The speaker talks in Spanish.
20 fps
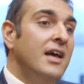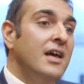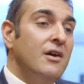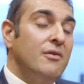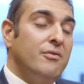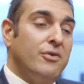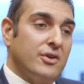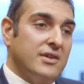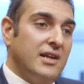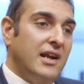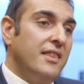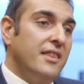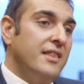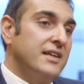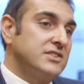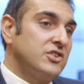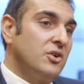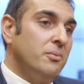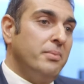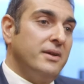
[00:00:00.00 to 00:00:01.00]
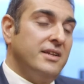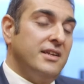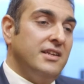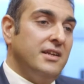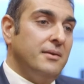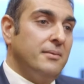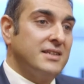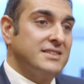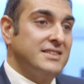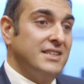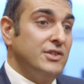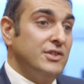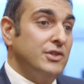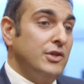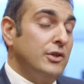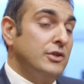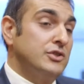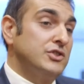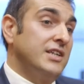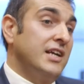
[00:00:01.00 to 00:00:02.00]
fortalezas competitivas en
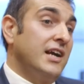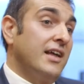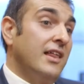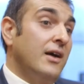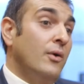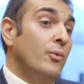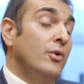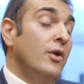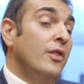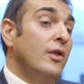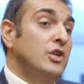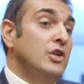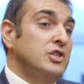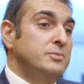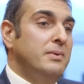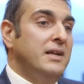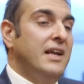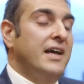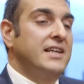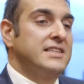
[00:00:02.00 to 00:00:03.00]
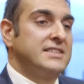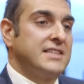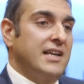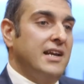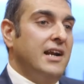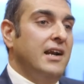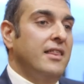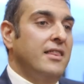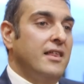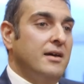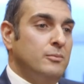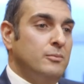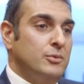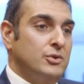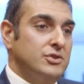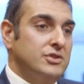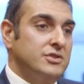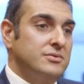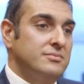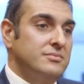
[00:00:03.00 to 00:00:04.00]
todos y cada uno de los pilares que
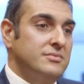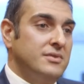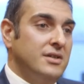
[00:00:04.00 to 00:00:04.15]
analizamos.